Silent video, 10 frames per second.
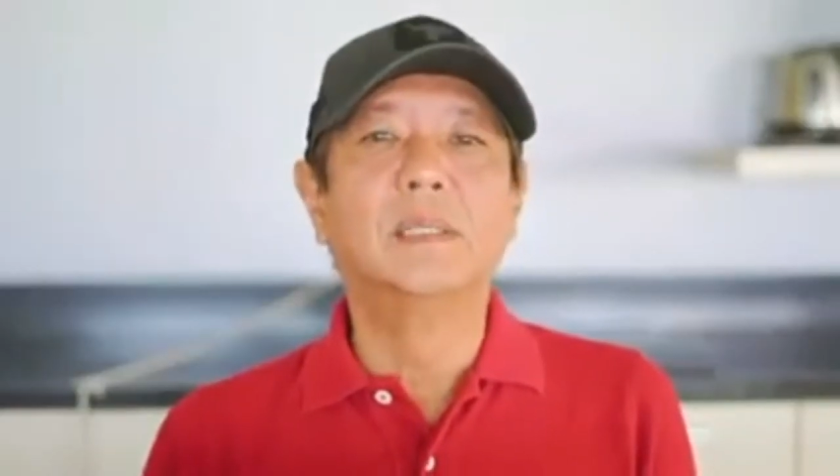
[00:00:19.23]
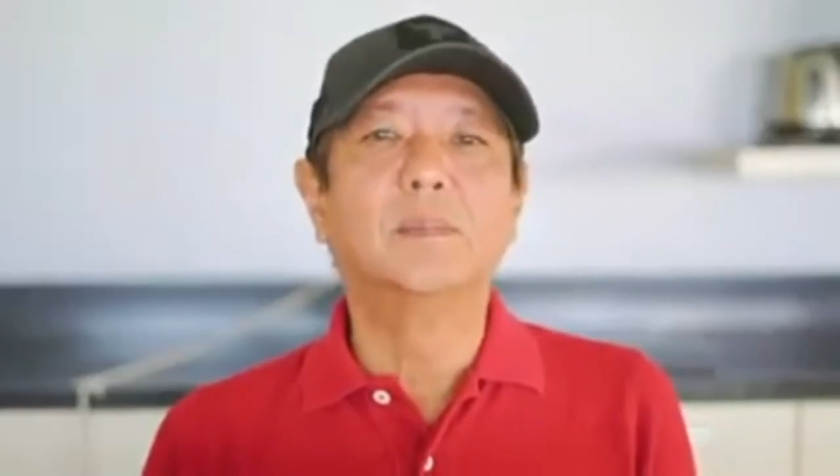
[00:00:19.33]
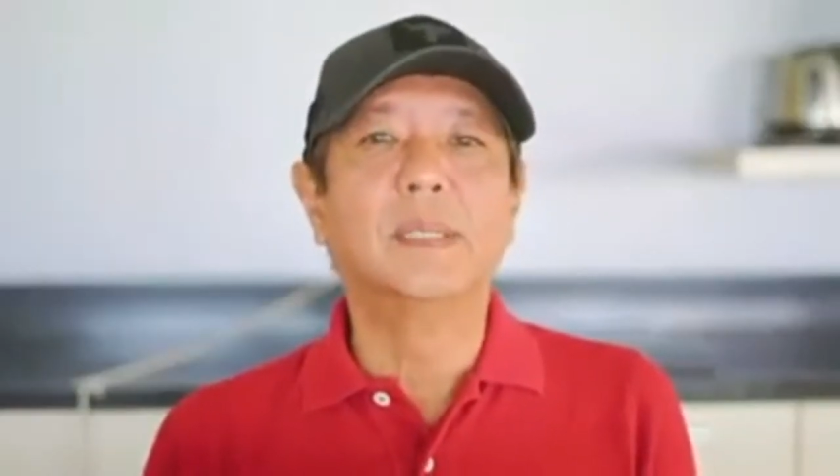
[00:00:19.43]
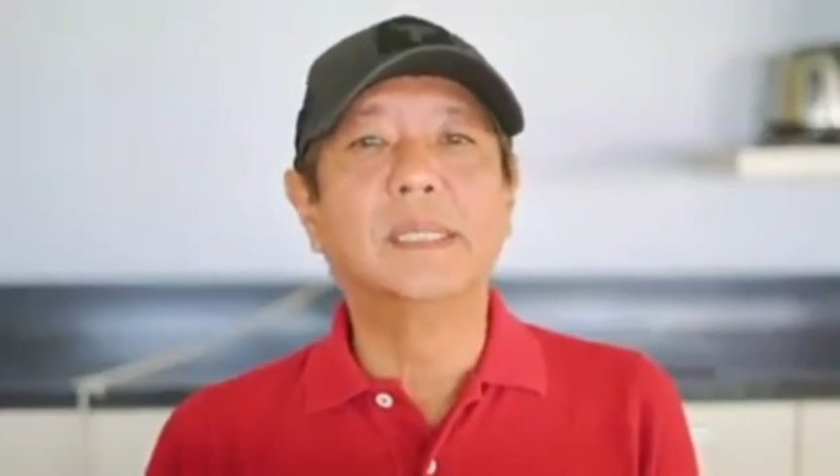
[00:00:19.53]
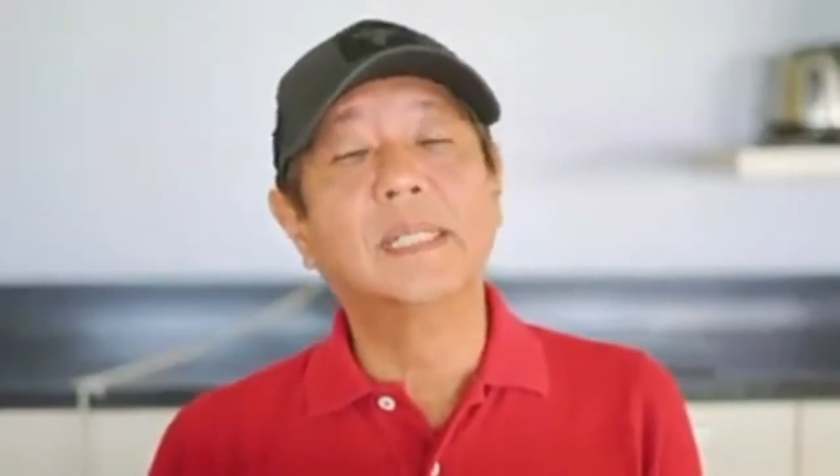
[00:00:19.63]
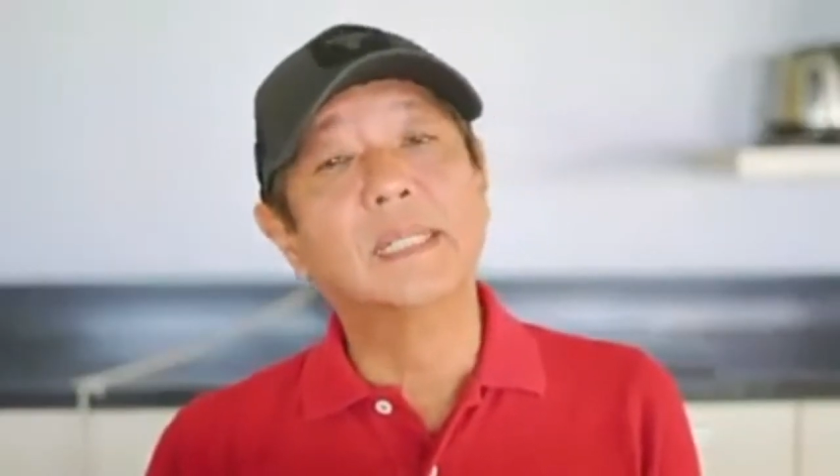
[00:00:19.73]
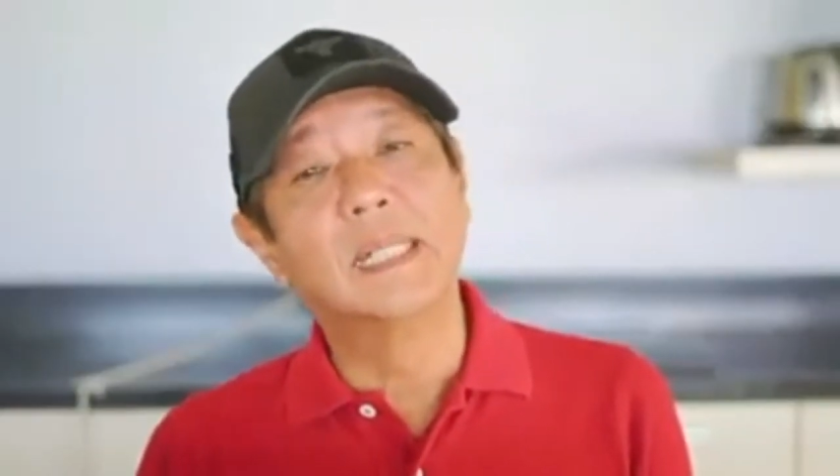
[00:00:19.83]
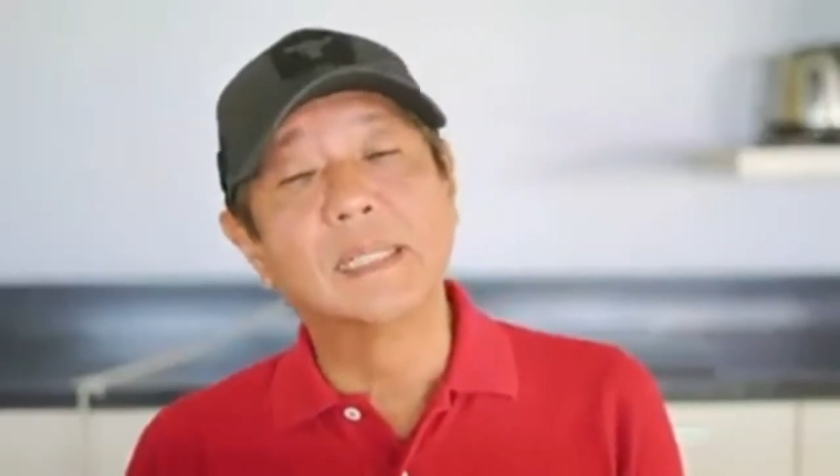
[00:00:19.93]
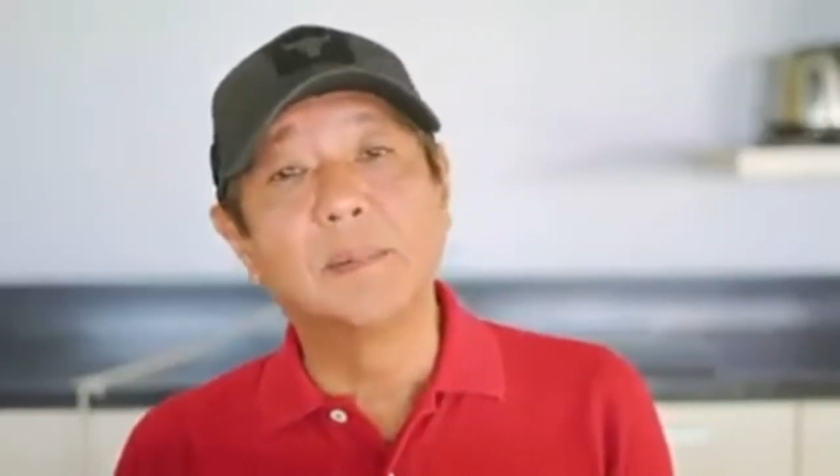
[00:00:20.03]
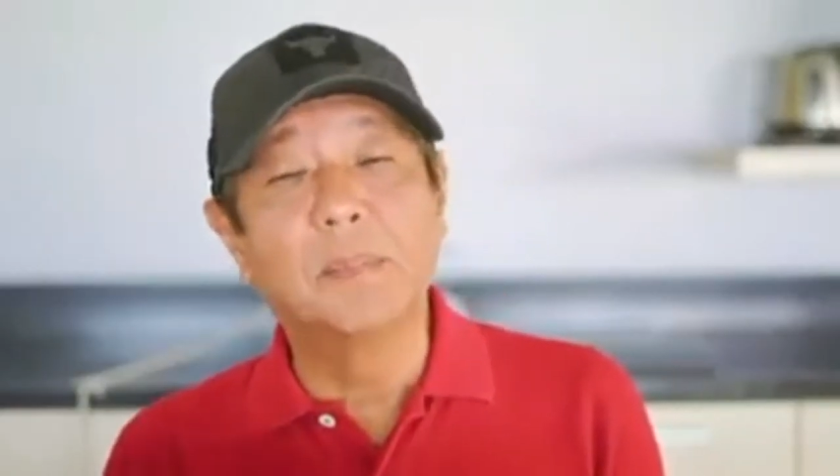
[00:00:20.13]
pwede na
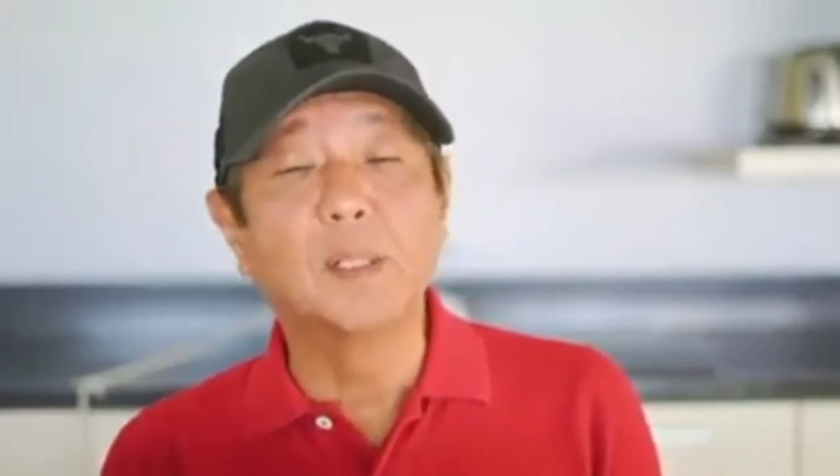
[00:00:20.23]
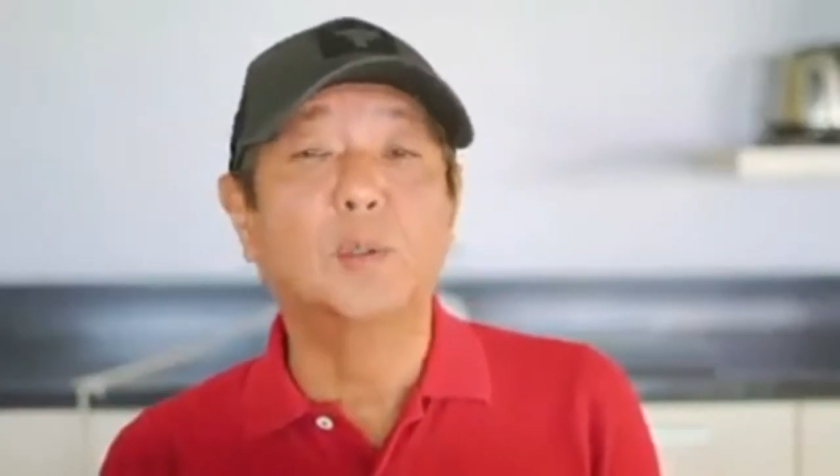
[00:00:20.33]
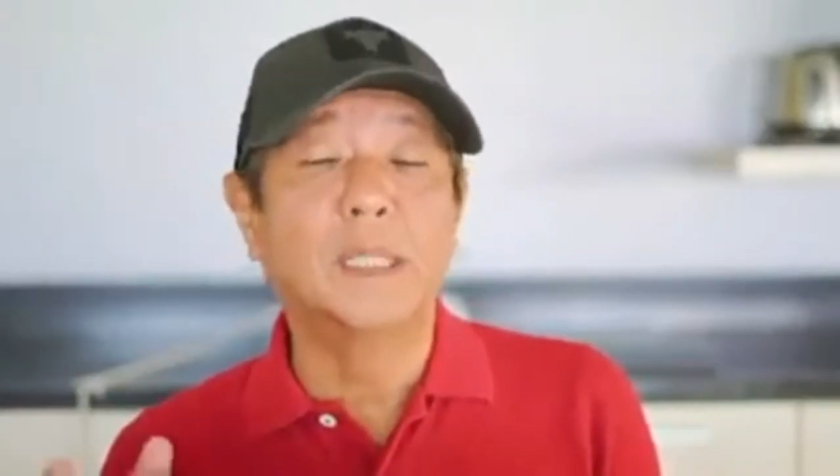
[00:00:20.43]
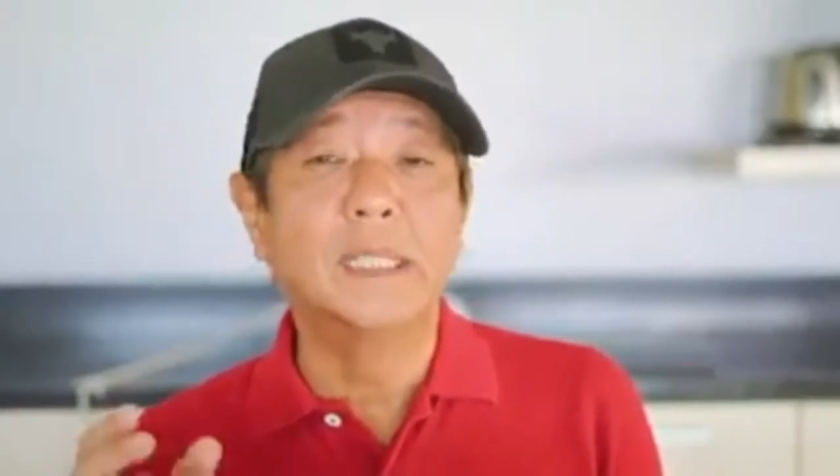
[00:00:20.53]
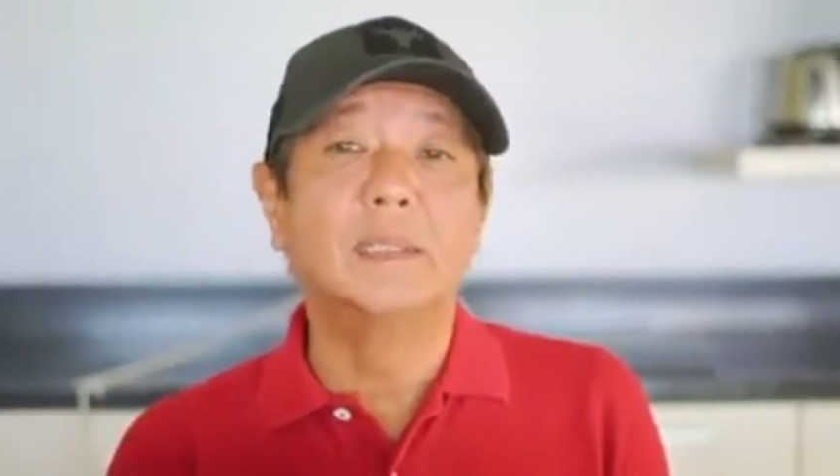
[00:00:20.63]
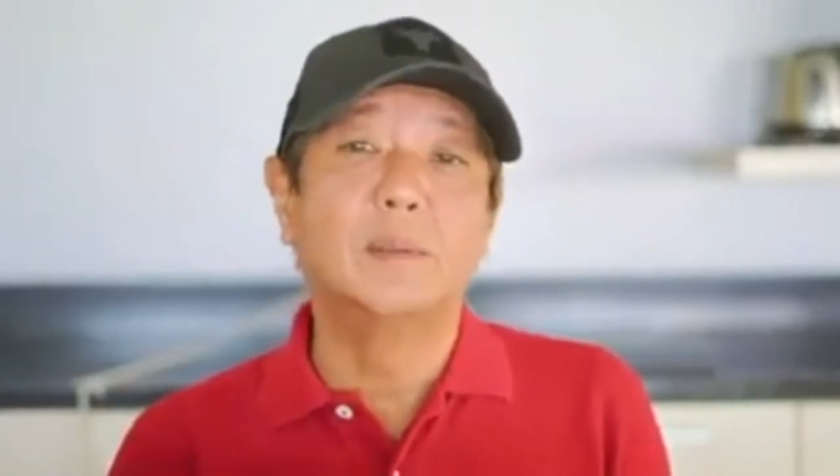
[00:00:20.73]
natin baguhin